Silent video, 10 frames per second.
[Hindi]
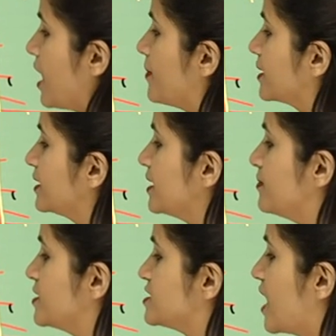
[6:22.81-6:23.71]
अब अगर
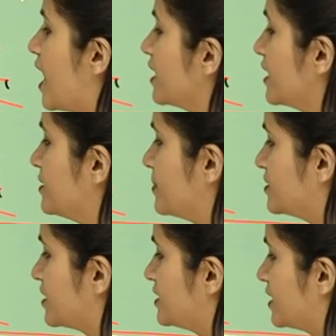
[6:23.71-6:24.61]
इमेज यहाँ कहीं
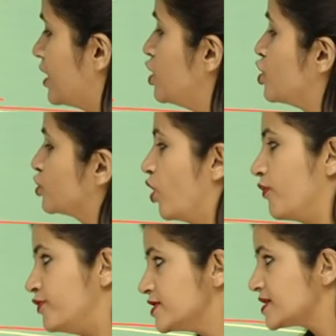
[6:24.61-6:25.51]
बन रही है तो
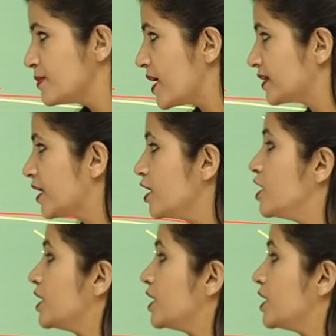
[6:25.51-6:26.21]
ऑब्वियस सी बात है